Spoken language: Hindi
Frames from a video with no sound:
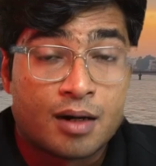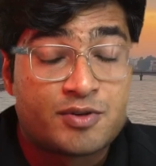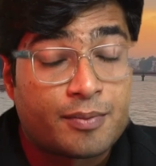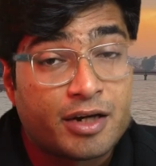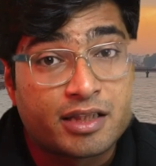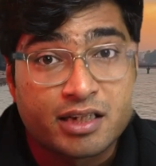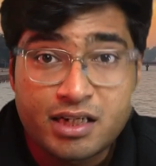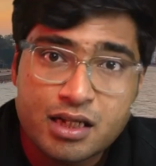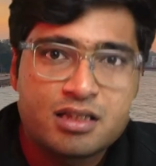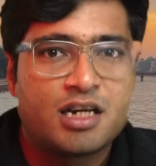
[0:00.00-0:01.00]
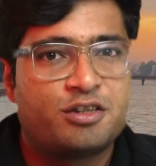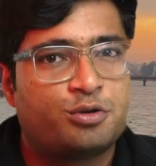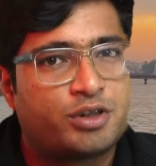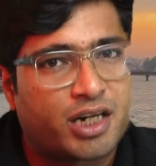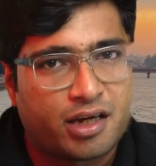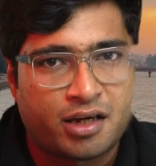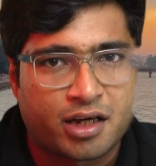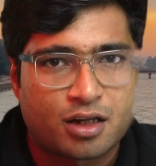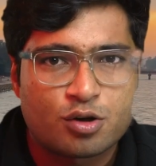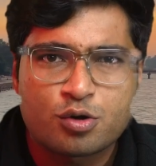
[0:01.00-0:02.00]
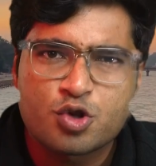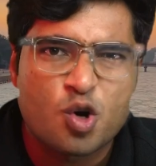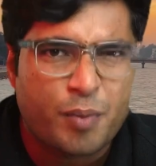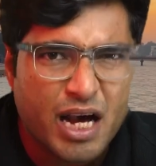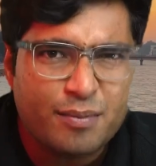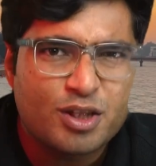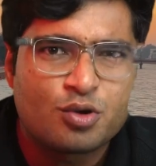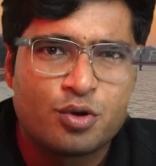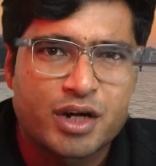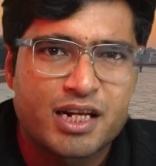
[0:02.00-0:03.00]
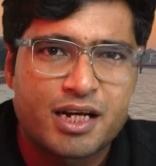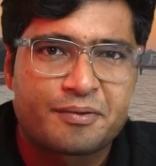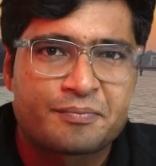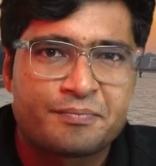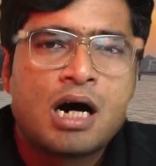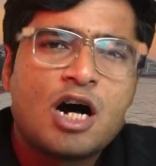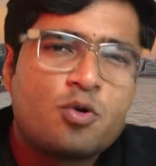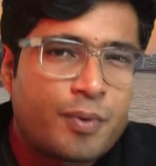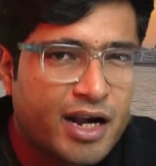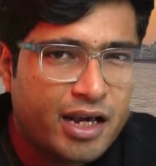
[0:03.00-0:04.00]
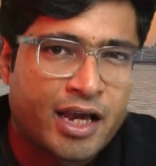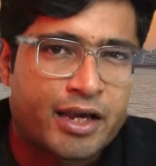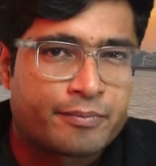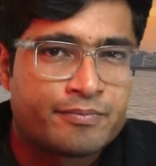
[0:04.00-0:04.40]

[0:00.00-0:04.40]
अब जब इतनी नदियां जूझ रही हैं तो कुछ उपाय भी तो होंगे ना हाँ उपाय हैं